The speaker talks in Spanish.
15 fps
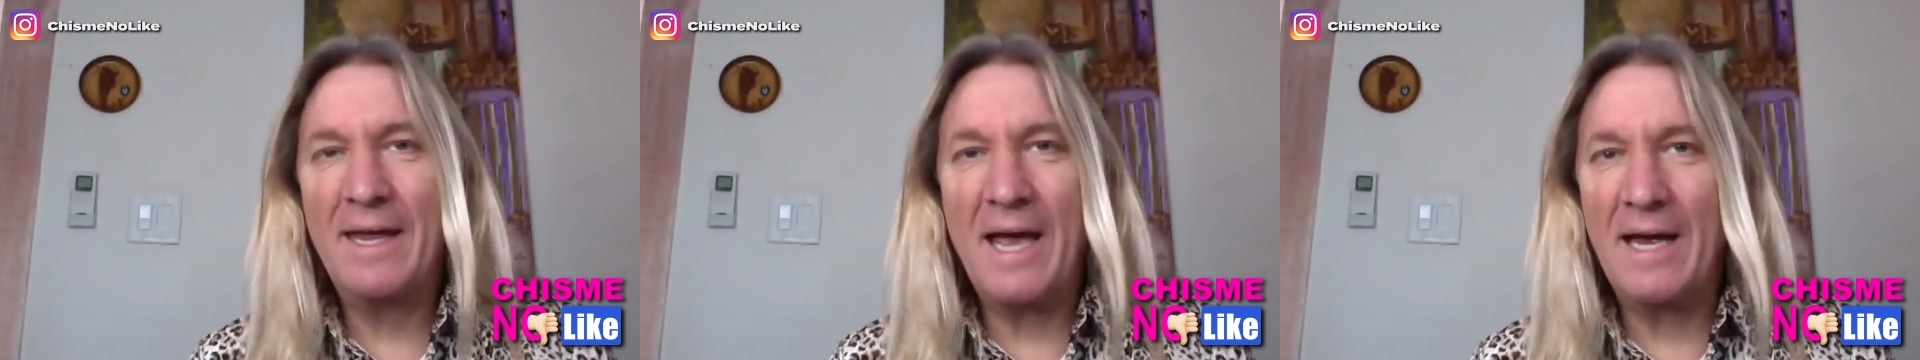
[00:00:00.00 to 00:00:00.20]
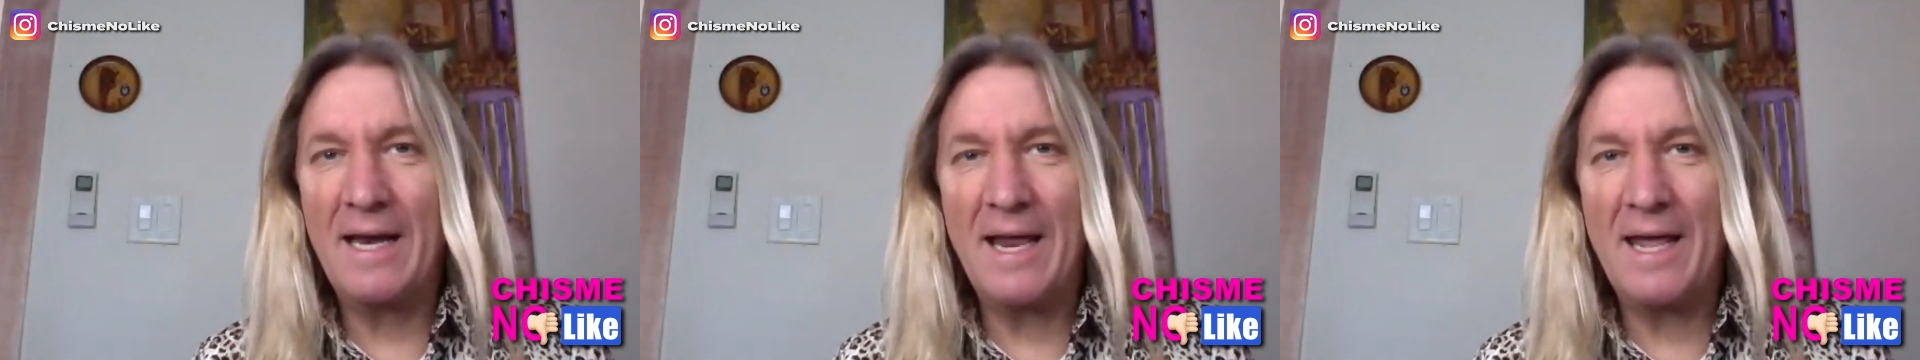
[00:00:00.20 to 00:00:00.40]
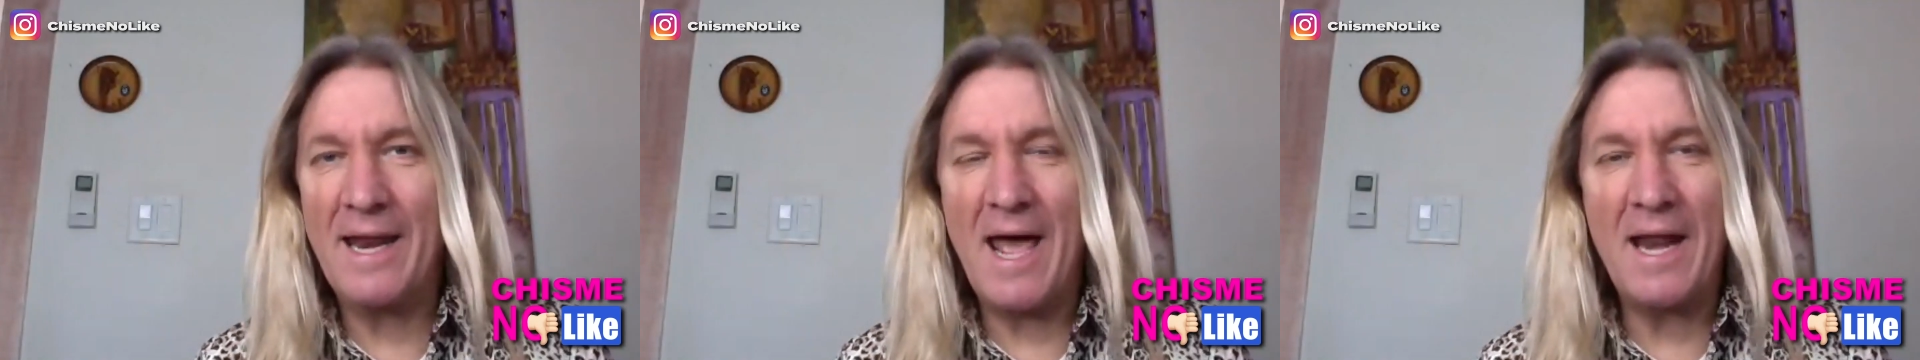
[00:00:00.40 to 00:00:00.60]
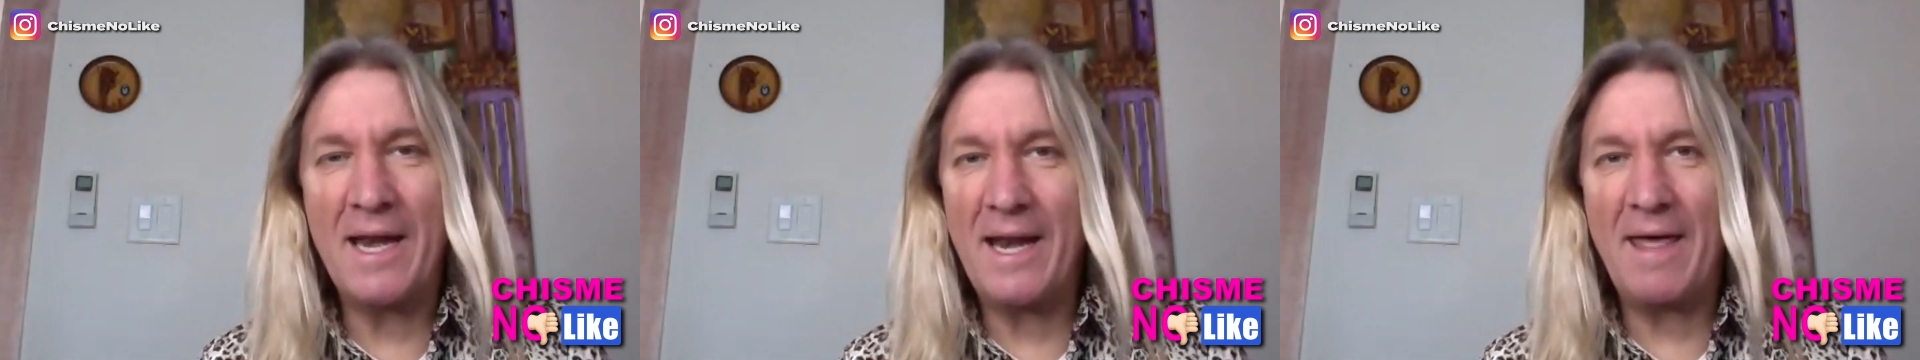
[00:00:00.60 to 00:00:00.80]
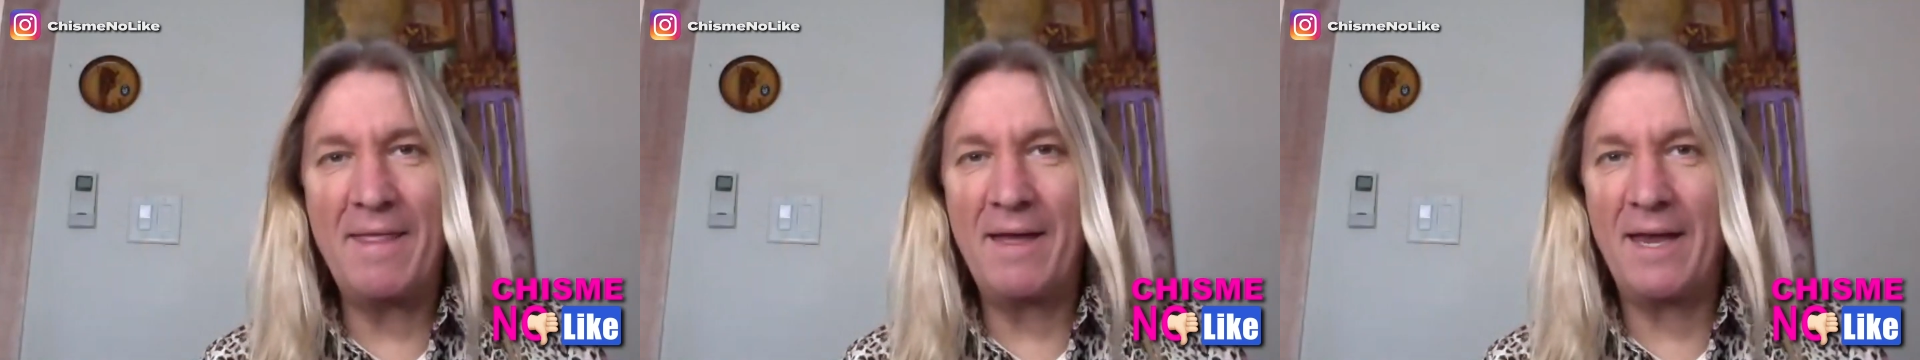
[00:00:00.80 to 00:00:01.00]
que aclarar,
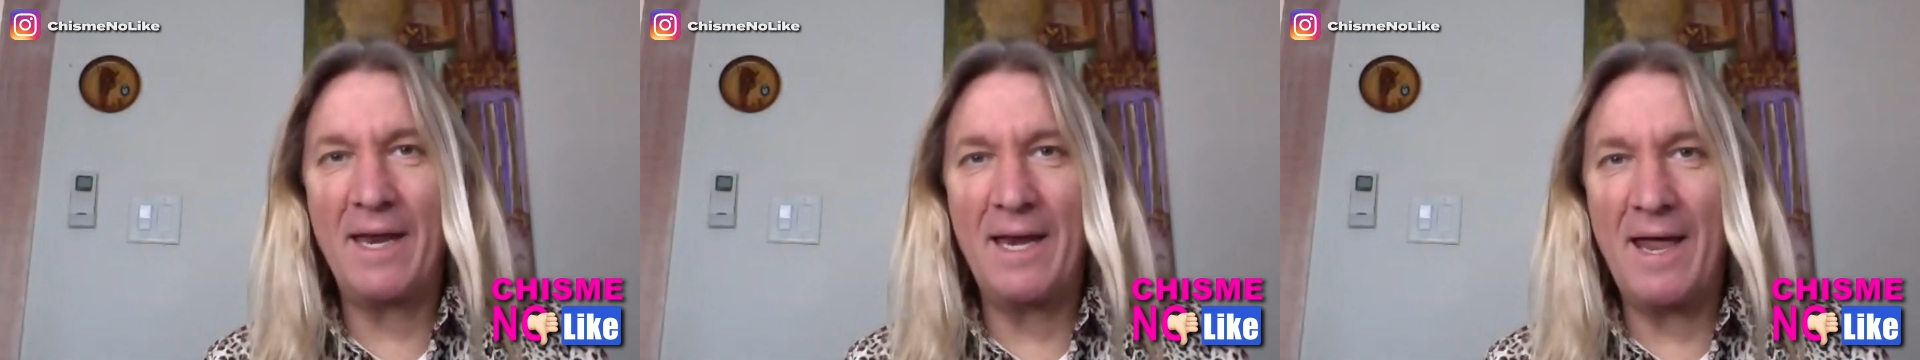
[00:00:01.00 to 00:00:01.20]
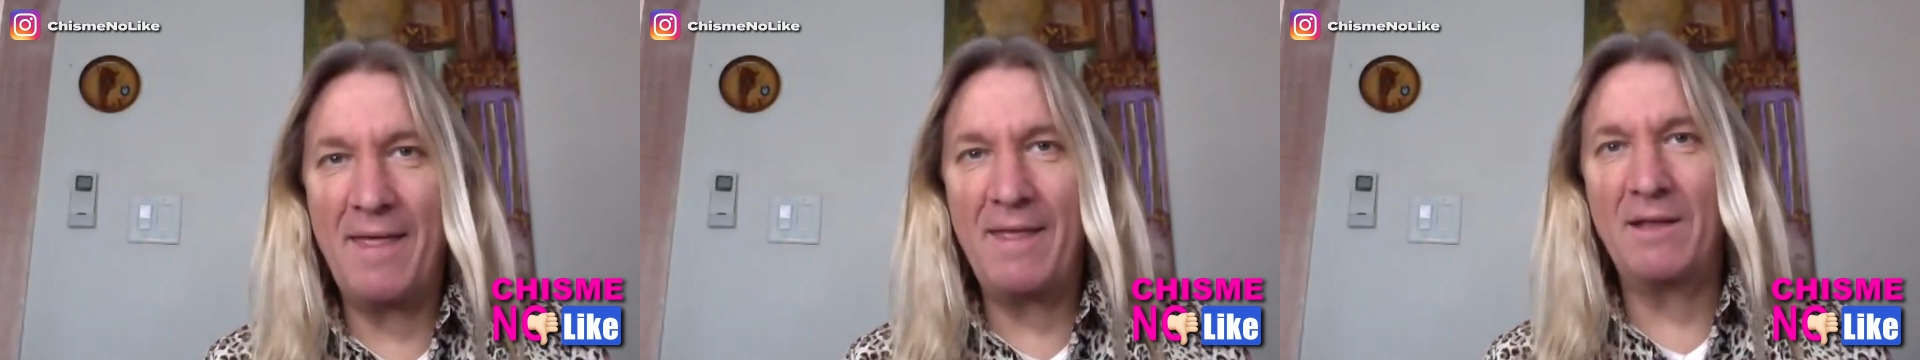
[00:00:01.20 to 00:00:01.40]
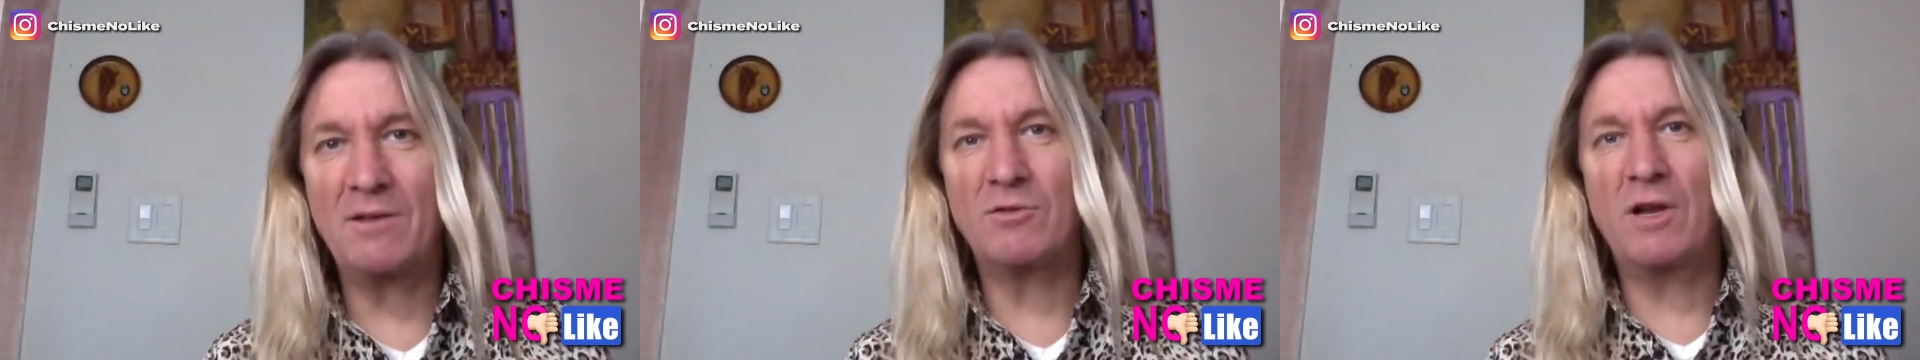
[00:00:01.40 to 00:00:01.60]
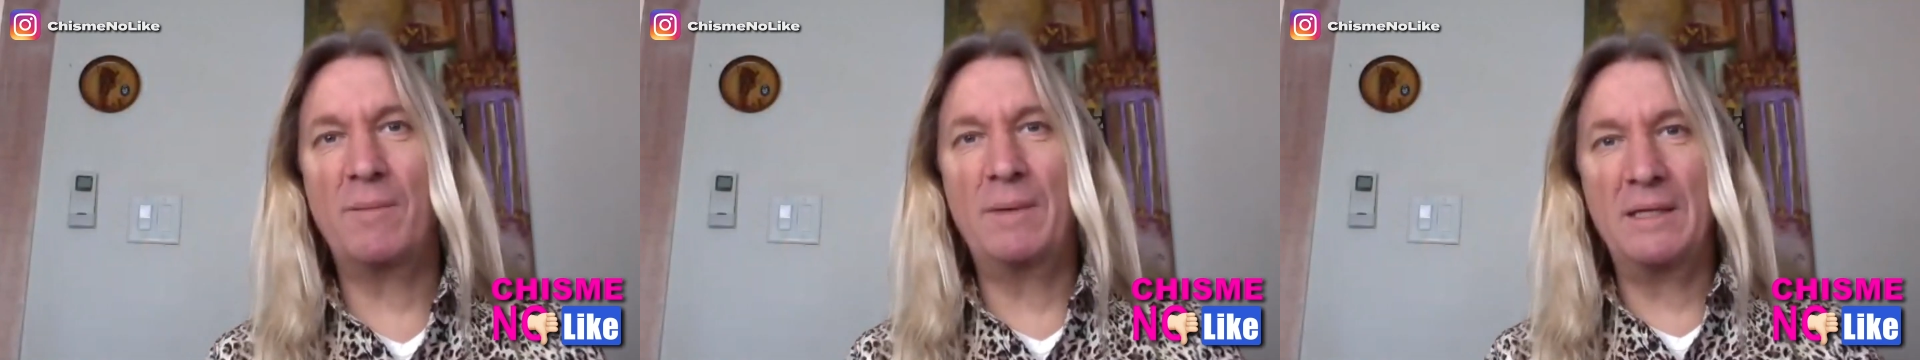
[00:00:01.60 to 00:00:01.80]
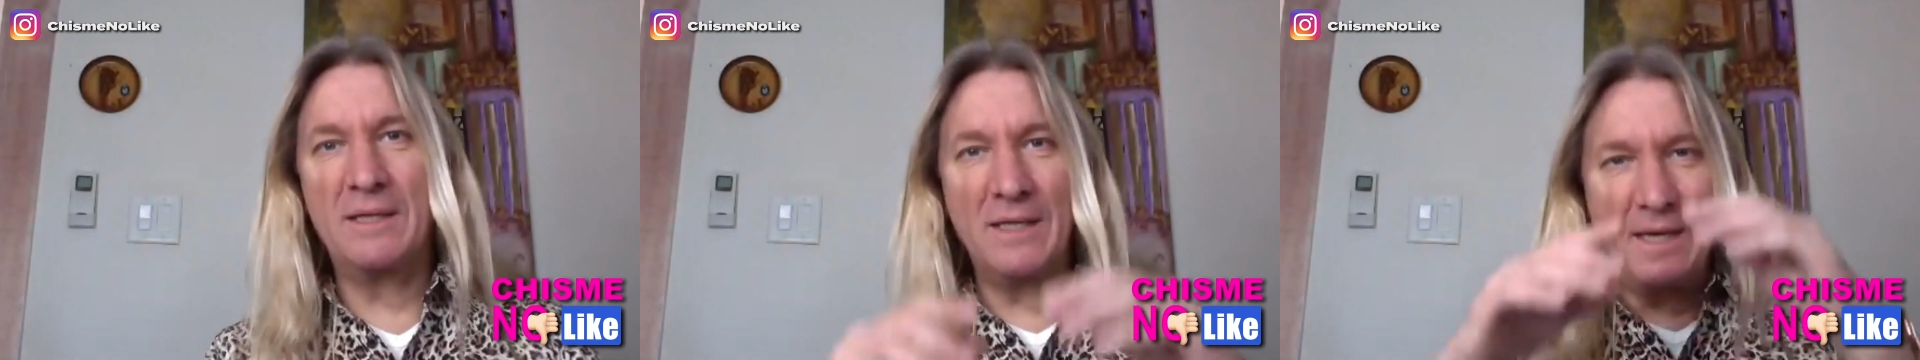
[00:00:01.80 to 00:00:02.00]
nada que nada, es una
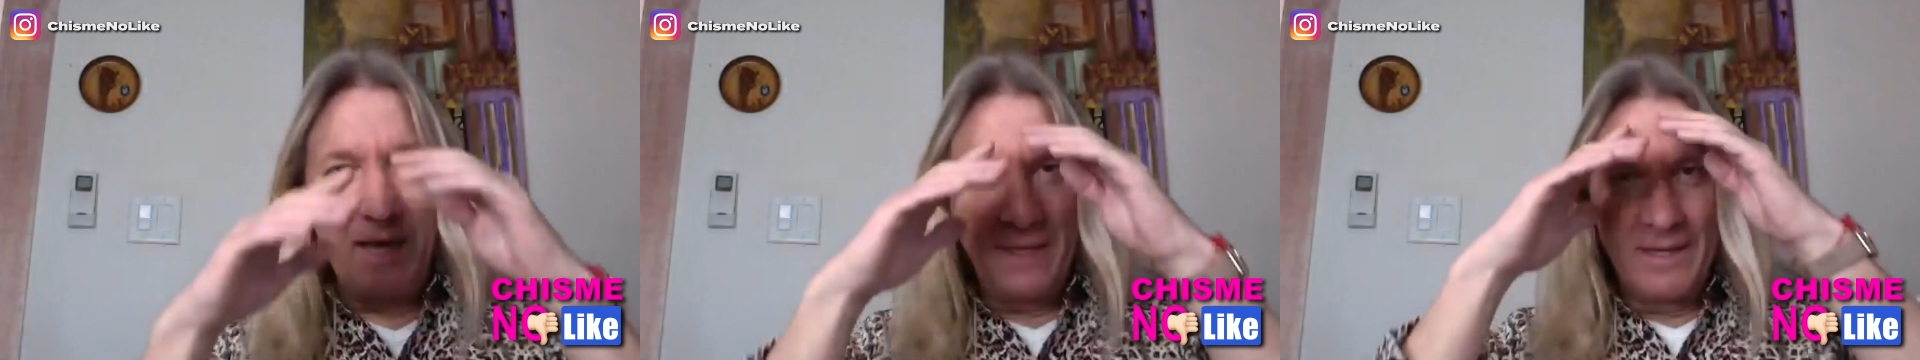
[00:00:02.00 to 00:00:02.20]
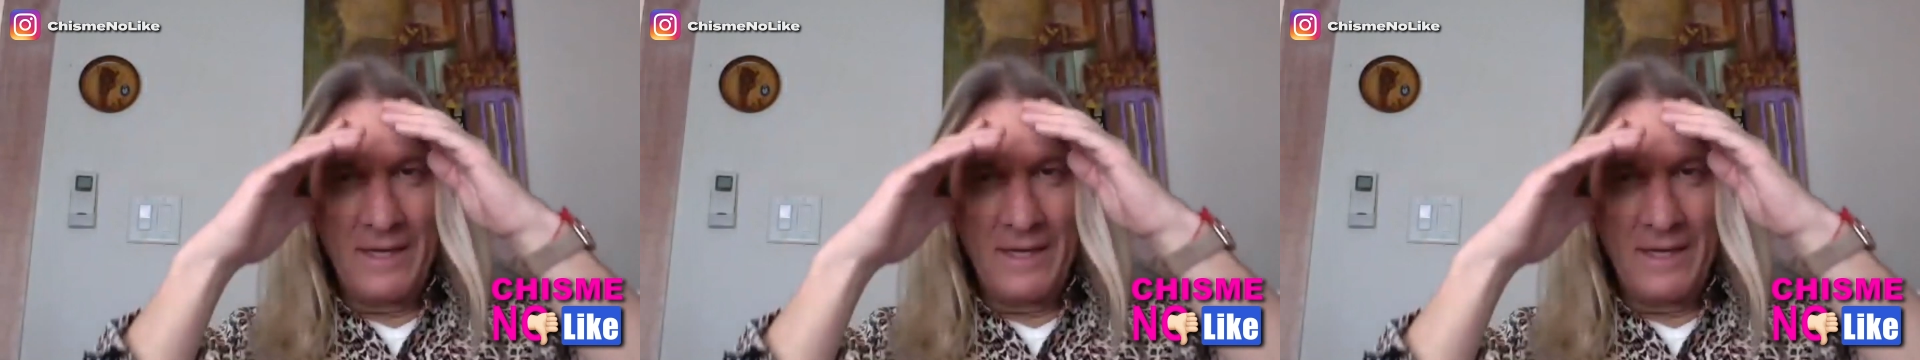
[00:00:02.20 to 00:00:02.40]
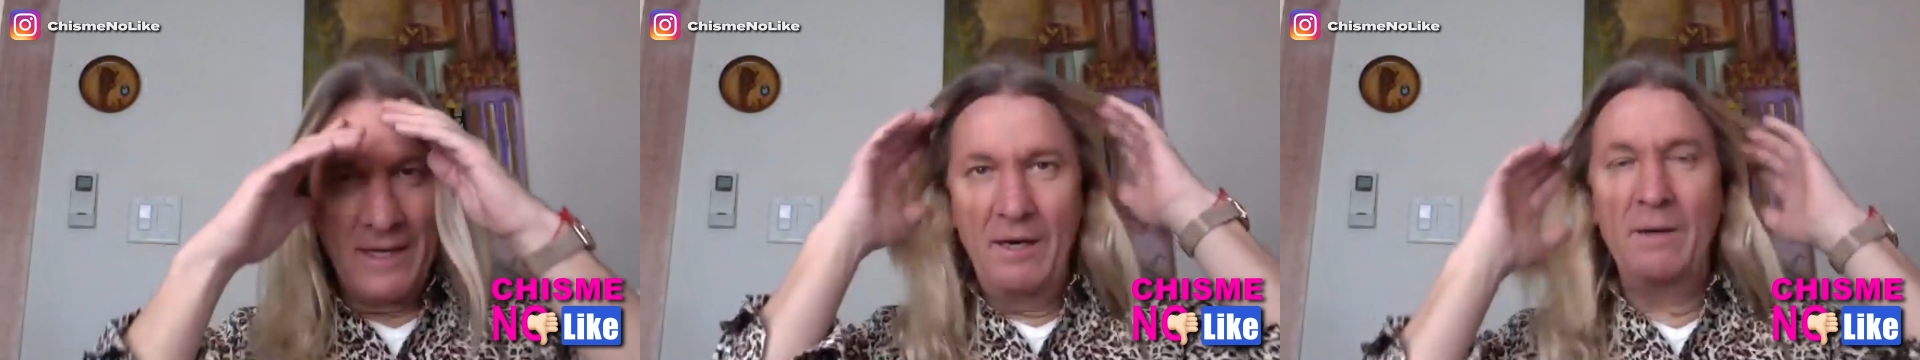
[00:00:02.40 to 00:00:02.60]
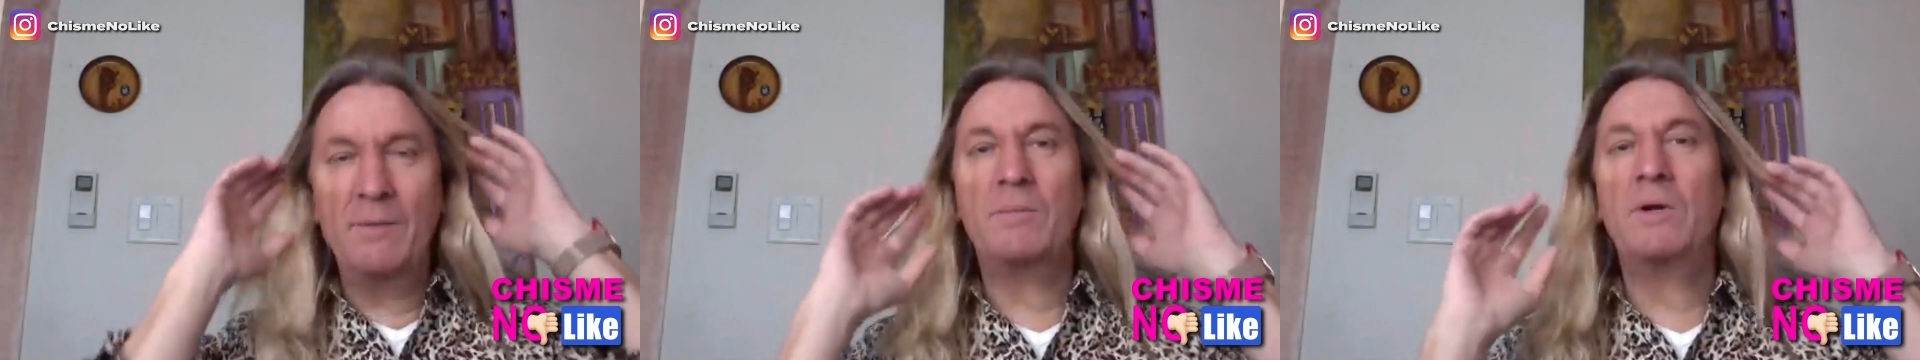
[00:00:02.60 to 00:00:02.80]
mentira de él.